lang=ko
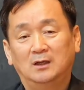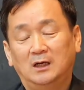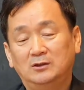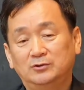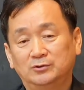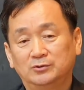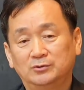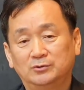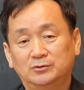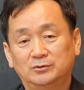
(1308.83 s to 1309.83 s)
할
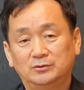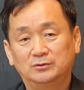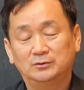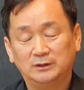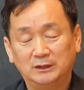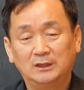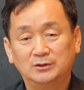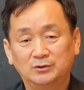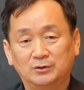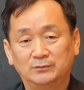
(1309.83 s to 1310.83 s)
수
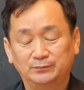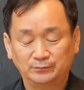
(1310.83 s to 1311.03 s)
있겠죠.